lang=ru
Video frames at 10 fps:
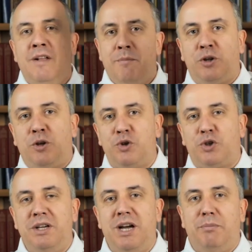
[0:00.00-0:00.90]
потому
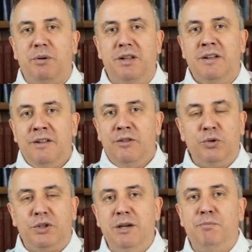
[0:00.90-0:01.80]
что я был
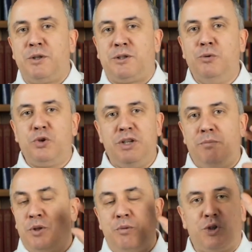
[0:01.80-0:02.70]
ну, таким послушным,
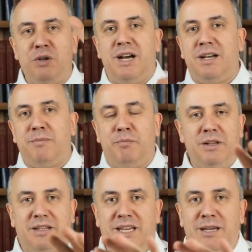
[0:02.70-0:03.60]
потому что я
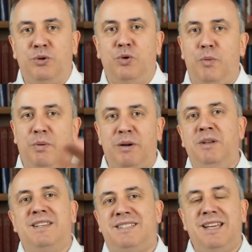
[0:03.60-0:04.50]
был таким добрым,
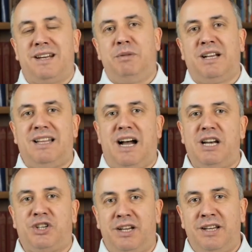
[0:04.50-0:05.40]
милосердным и так
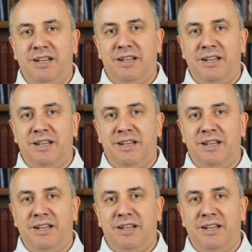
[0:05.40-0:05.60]
дальше.